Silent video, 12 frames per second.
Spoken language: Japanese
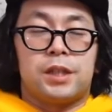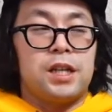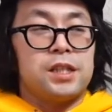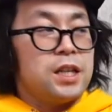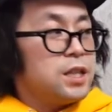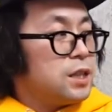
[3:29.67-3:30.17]
だ
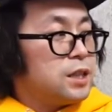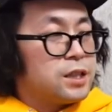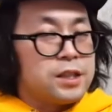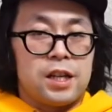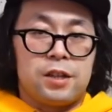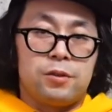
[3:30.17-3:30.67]
いさんいがで
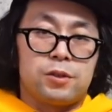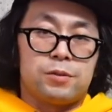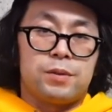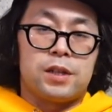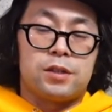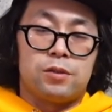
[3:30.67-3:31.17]
すね、
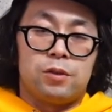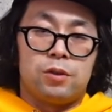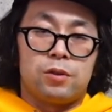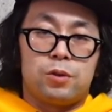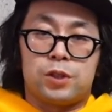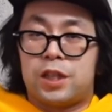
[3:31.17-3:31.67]
ノースフェイスの
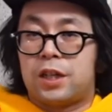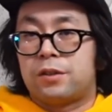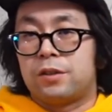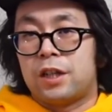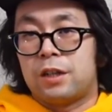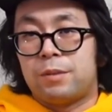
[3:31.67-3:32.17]

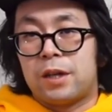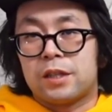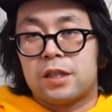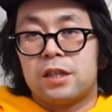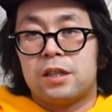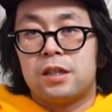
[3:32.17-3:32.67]
コーチジャケットになりま
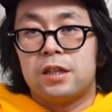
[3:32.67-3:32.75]
す。